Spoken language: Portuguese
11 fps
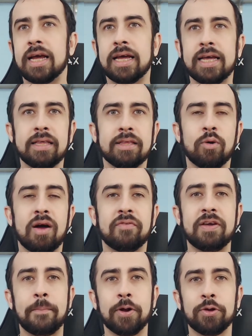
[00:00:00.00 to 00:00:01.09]
E não
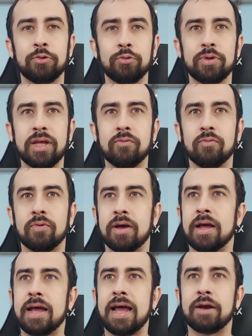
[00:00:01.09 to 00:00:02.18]
havia produto nenhum.
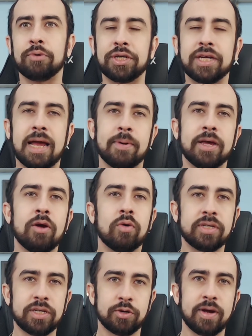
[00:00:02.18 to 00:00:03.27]
Era um esquema que
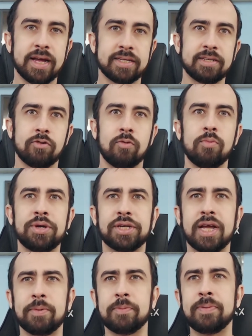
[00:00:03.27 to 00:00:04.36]
hoje a gente conhece como um esquema de